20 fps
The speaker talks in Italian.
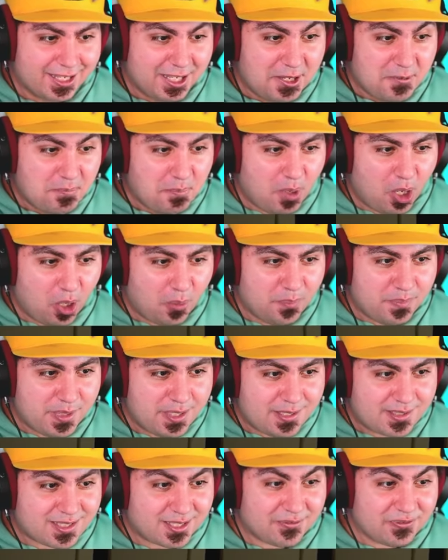eh?
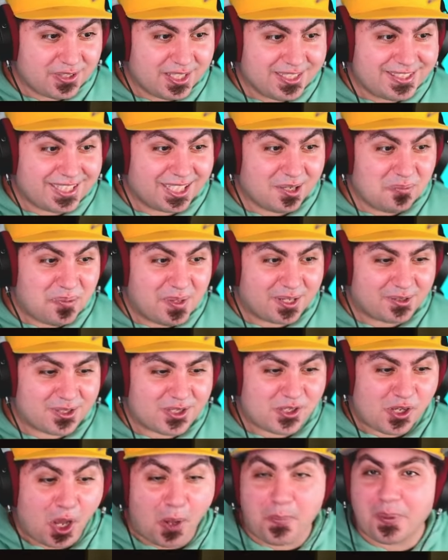Mommy, sei finita al
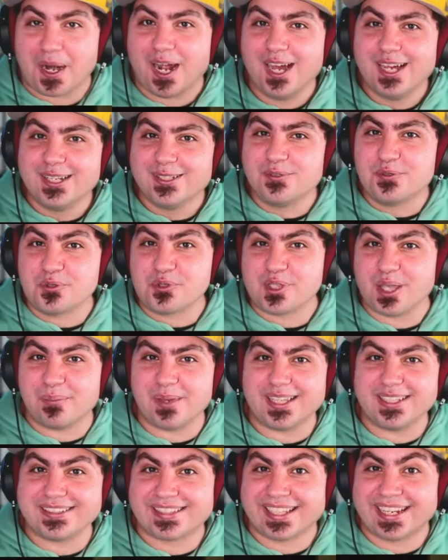piano di sopra!
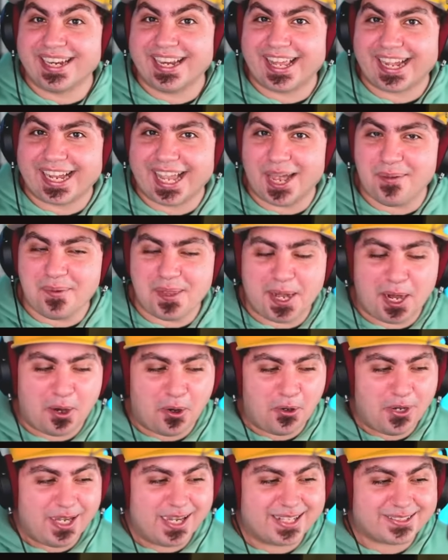Giustamente, nella
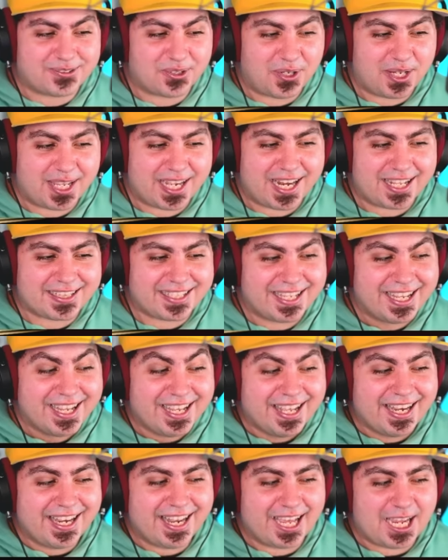camera con il lettone
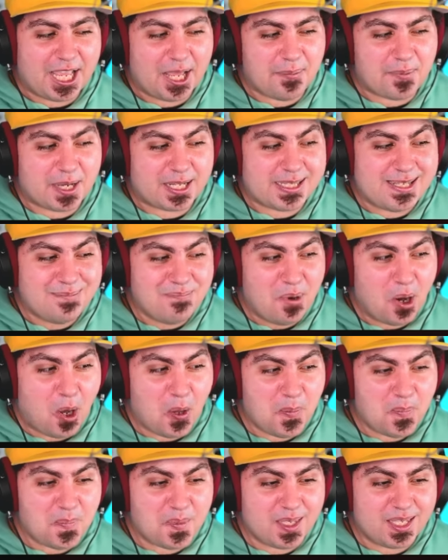grande, la camera di
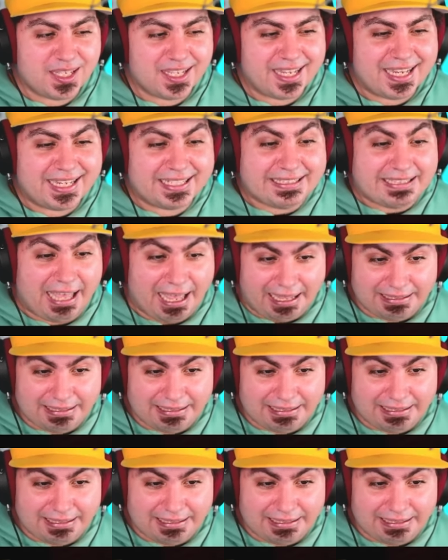Mommy e